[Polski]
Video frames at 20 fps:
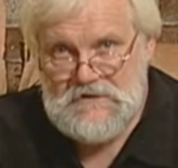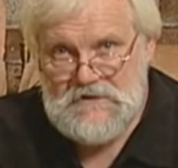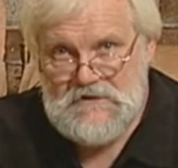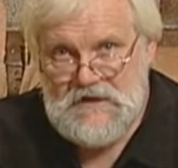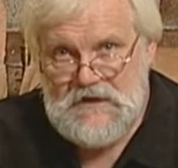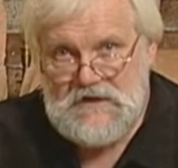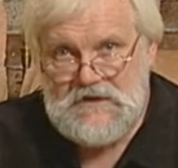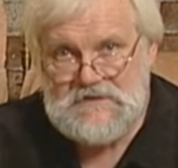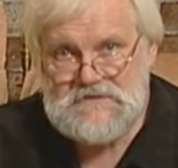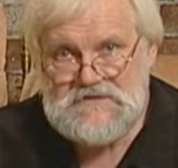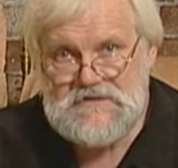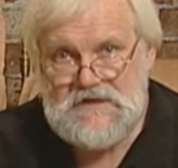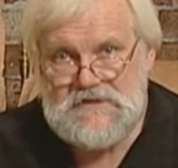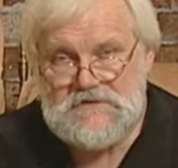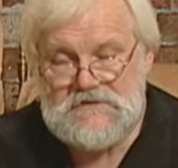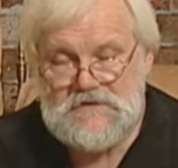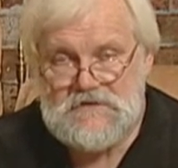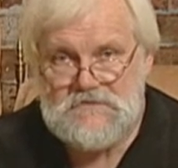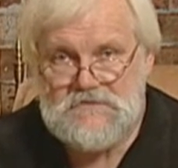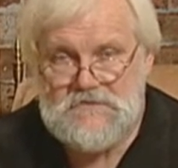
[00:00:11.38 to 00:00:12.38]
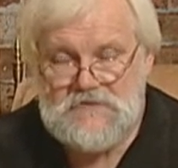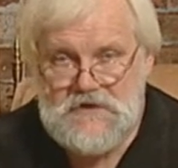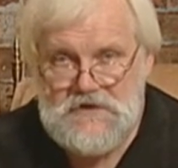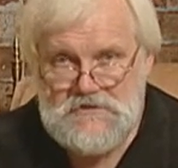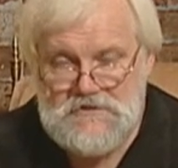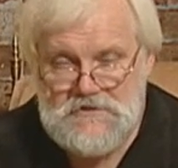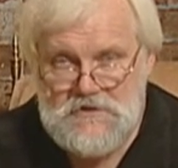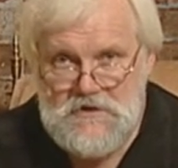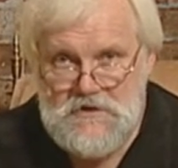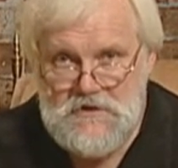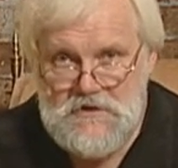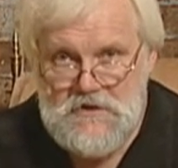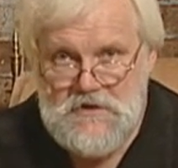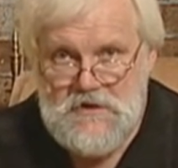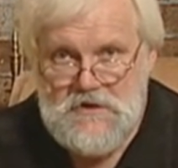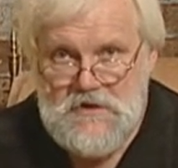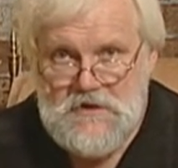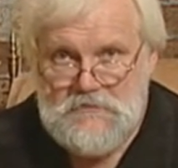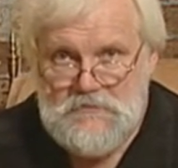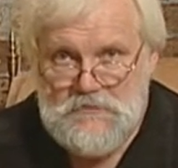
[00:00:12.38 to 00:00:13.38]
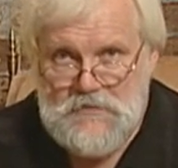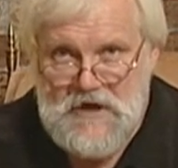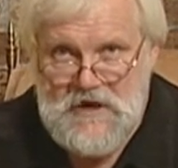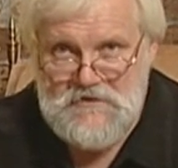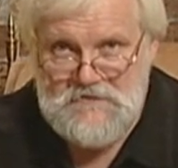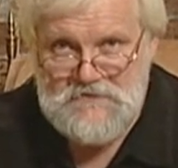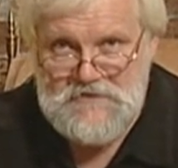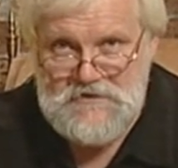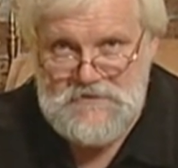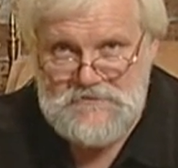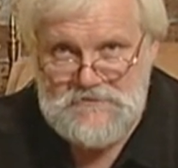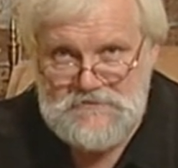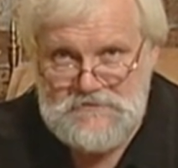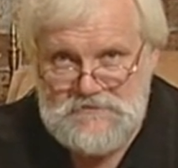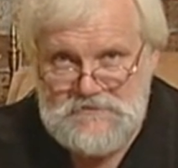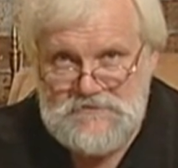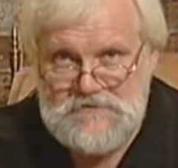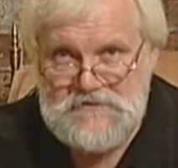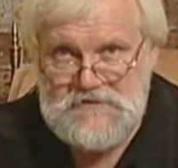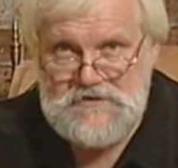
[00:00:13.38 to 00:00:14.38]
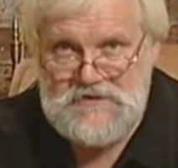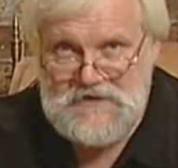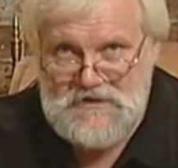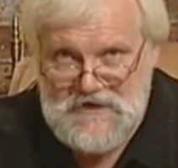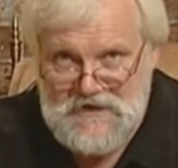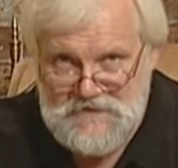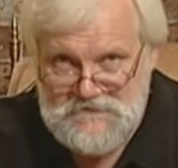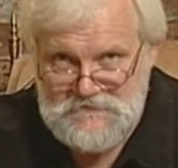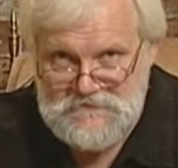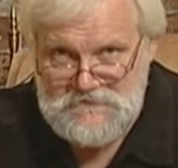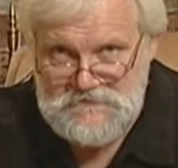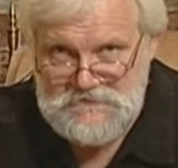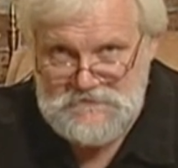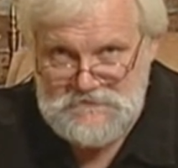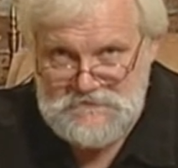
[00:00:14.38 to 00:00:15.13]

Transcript: Aleksander Fredro, Paweł i Gaweł.